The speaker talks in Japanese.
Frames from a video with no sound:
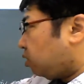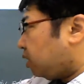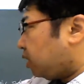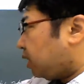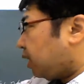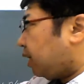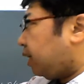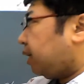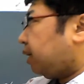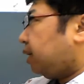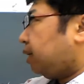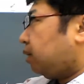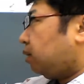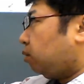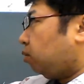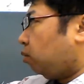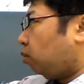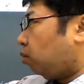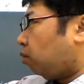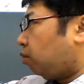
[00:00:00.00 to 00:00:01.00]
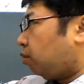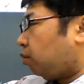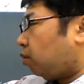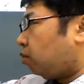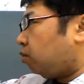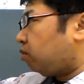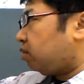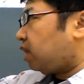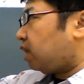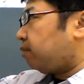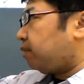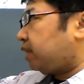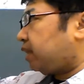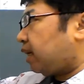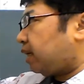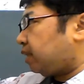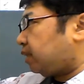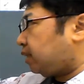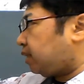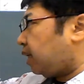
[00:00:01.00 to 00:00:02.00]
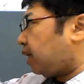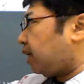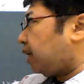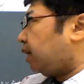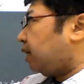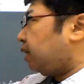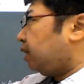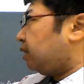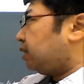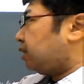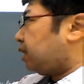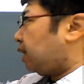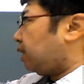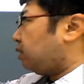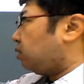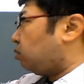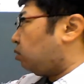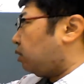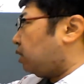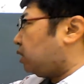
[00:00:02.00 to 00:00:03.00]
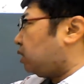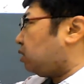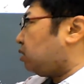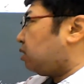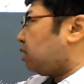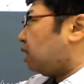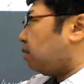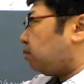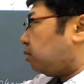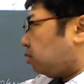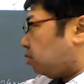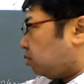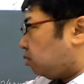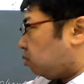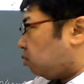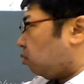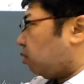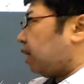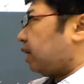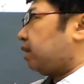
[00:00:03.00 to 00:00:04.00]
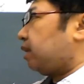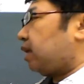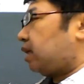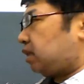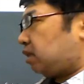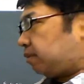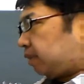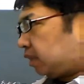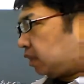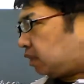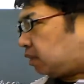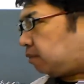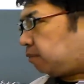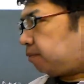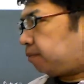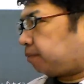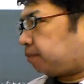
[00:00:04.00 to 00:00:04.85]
に言って、銅 4g に対して酸素 1g と合体します。